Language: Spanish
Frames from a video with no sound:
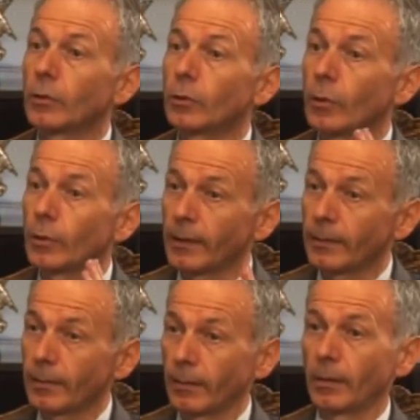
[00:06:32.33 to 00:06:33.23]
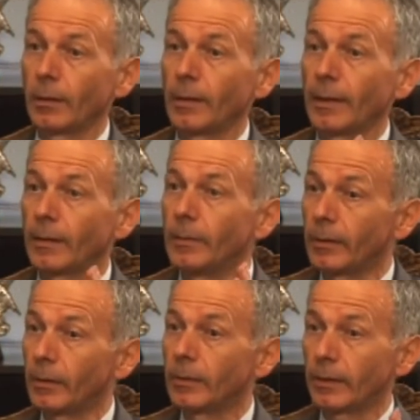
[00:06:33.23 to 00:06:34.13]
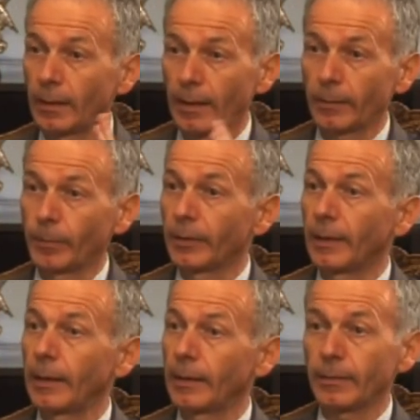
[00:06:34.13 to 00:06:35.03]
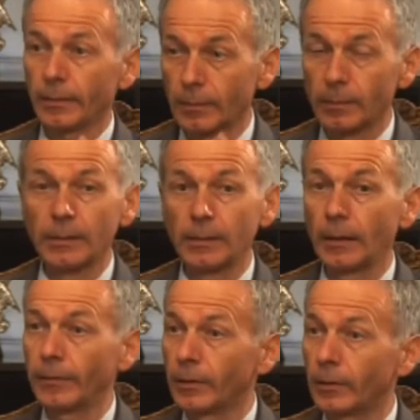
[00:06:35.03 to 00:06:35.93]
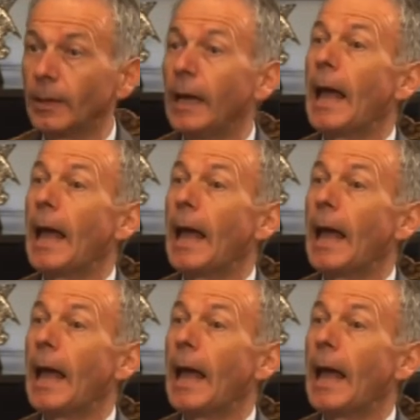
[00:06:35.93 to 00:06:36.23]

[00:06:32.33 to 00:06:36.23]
todas eh, las emisiones en las pantallas eh, de televisión